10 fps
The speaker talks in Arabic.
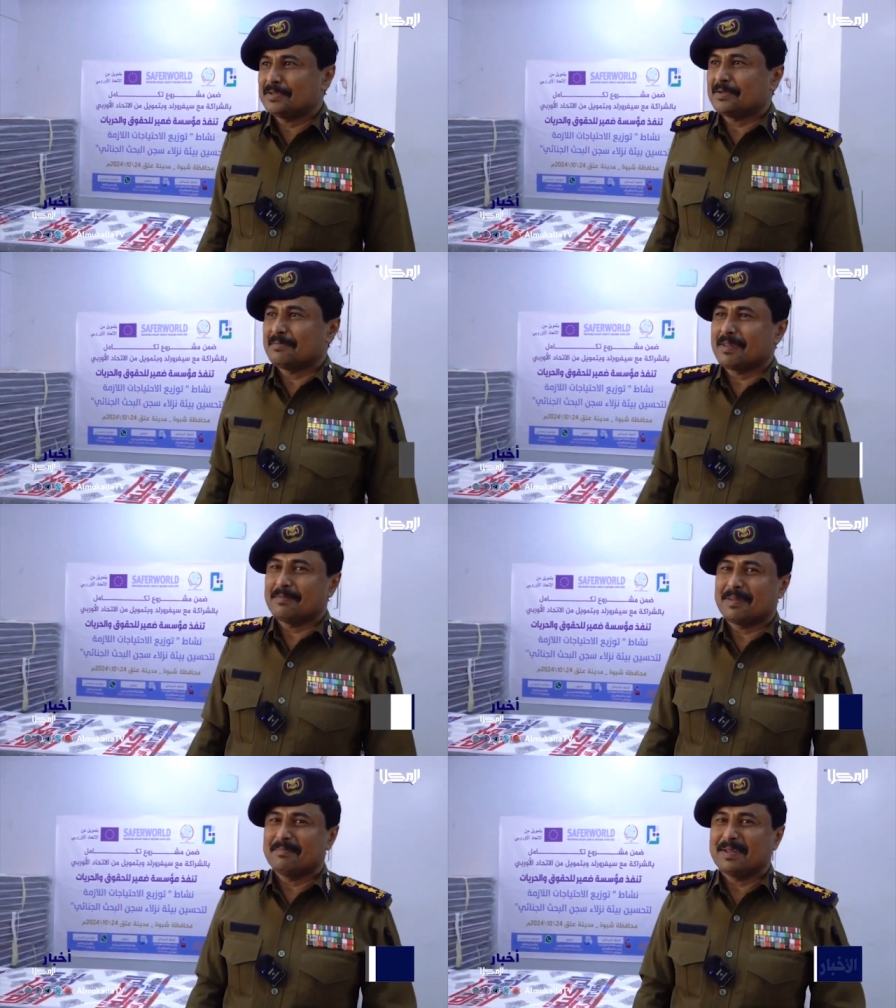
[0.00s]
نشكر
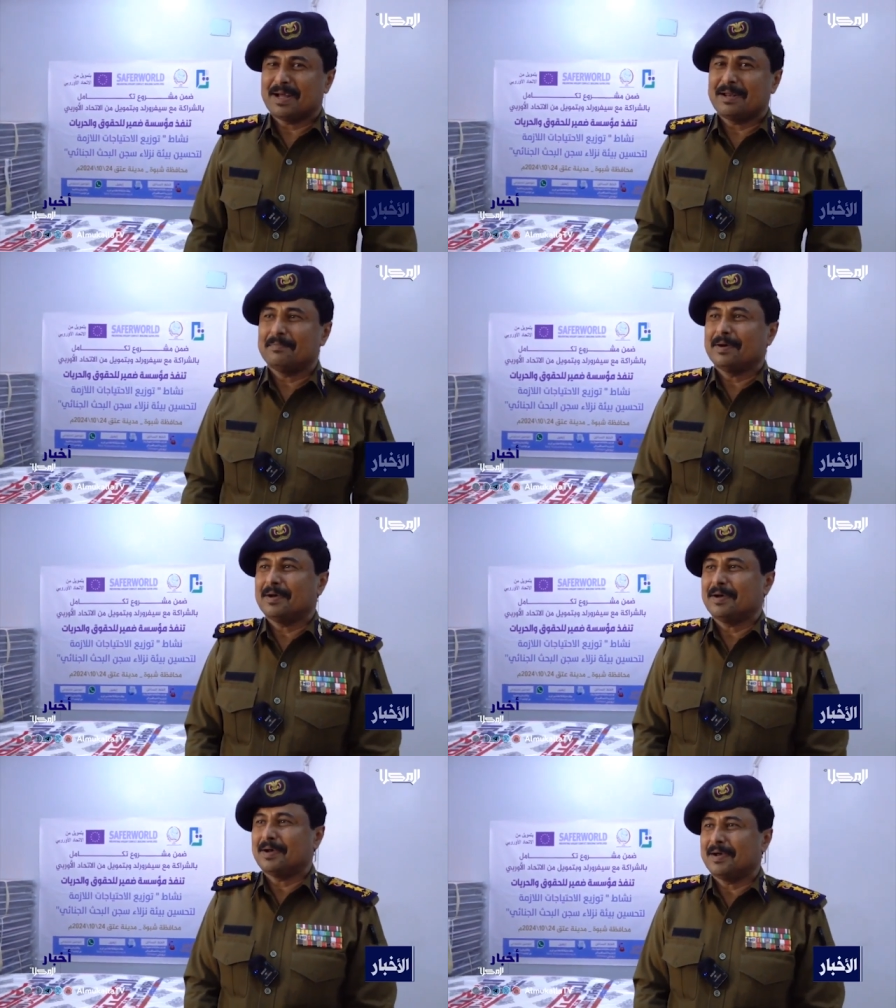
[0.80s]
منظمه ضمير على
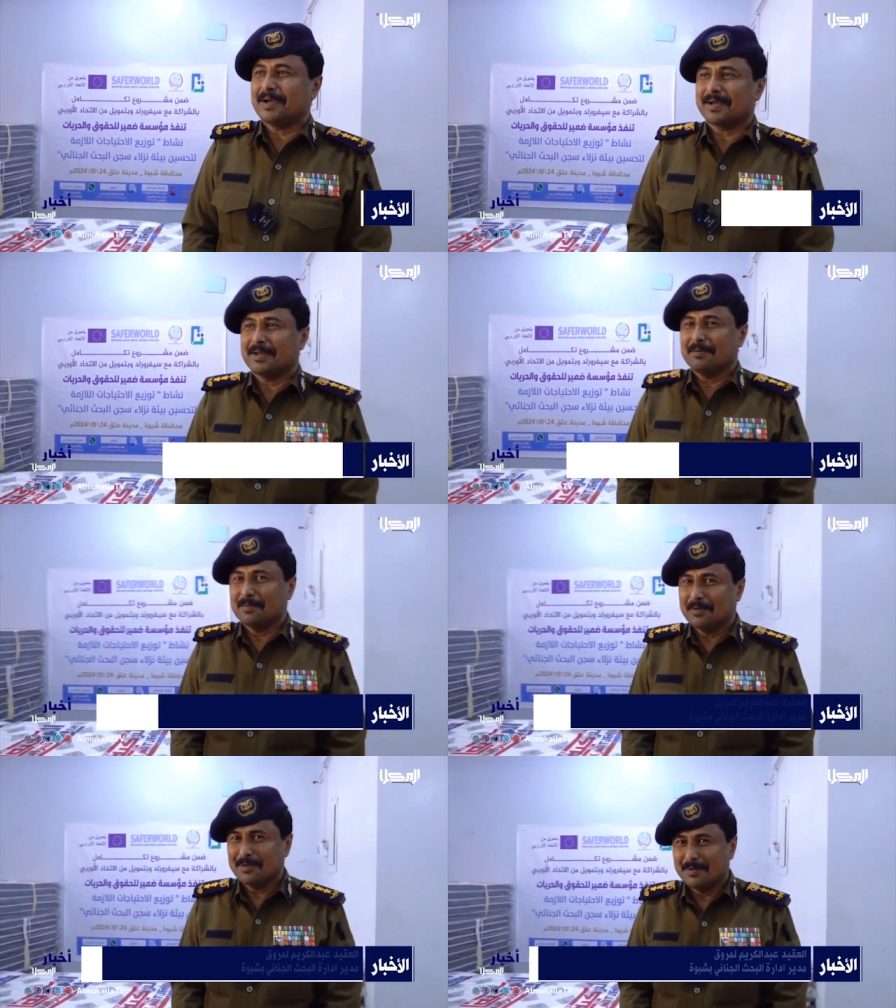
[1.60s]
ما
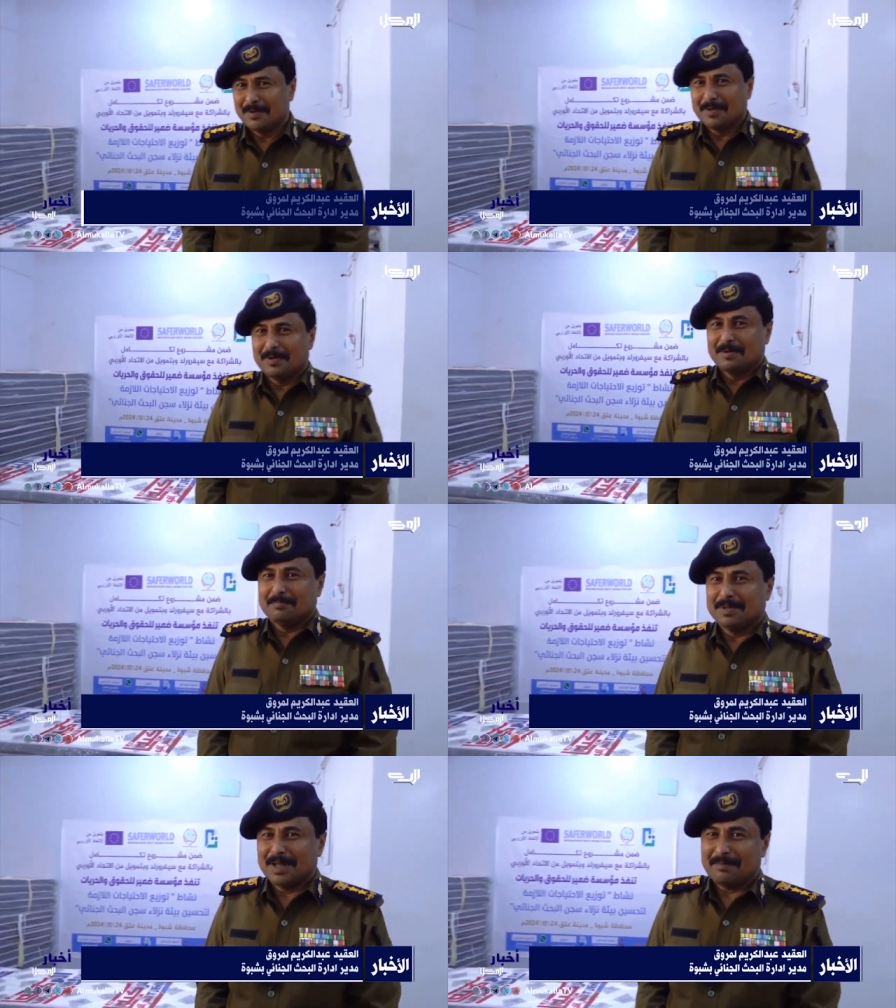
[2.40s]
قدموه
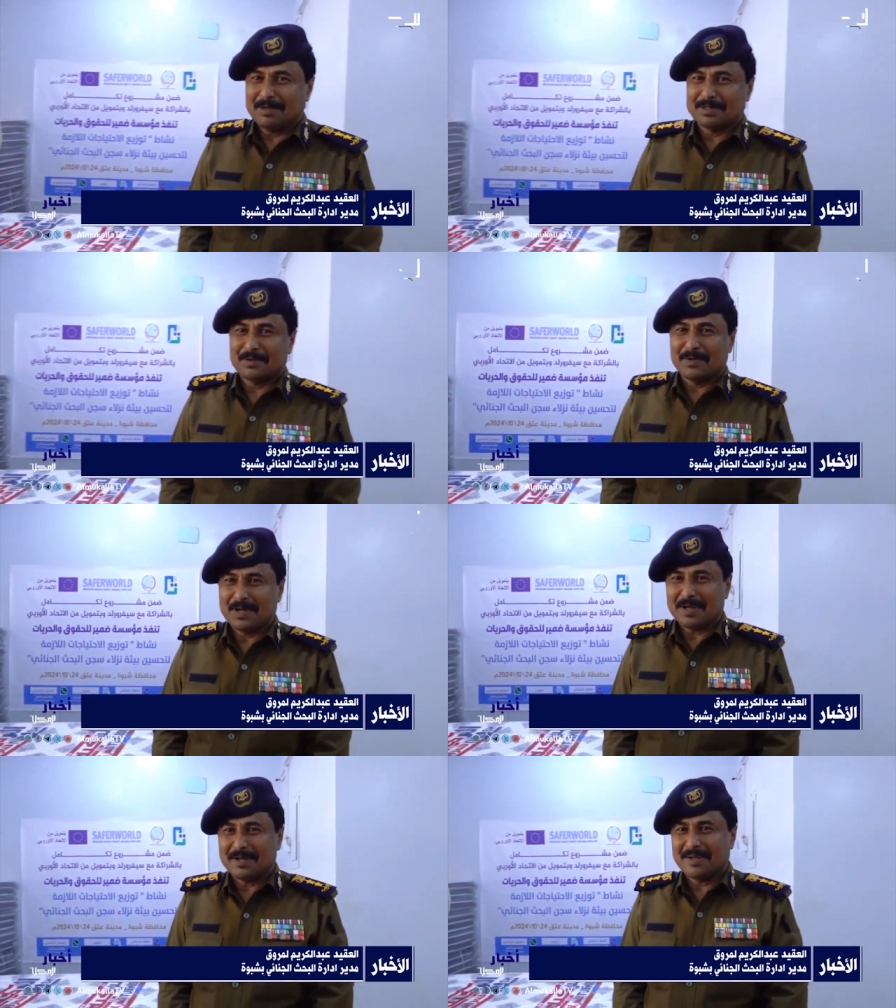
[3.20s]
من دعم
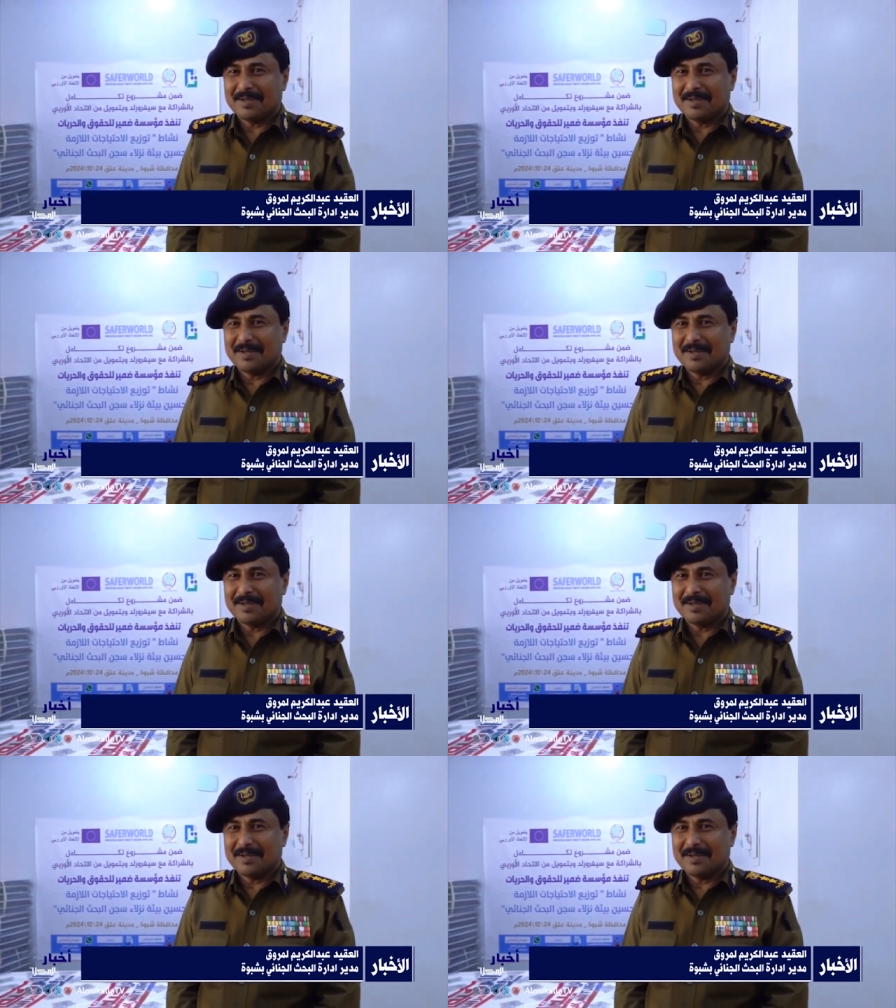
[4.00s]
للسجناء